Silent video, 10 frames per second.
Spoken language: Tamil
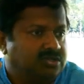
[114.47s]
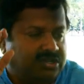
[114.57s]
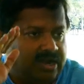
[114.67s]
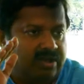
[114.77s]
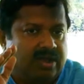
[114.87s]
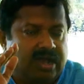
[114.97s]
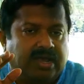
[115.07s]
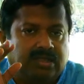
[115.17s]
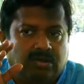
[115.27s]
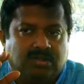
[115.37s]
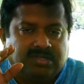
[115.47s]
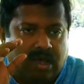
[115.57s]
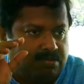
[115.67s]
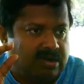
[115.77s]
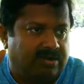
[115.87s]
சின்ன வெங்காயத்தை வந்து
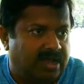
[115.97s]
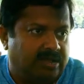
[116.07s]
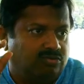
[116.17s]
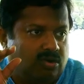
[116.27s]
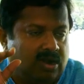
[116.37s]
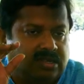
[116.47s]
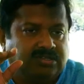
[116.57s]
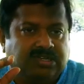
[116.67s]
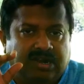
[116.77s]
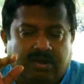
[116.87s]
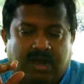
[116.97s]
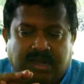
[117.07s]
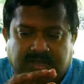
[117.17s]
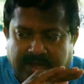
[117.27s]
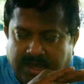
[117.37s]
சாம்பார் வெங்காயம்னு சொல்கிறேன் அந்த சின்ன
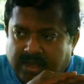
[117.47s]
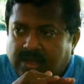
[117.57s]
வெங்காயத்தை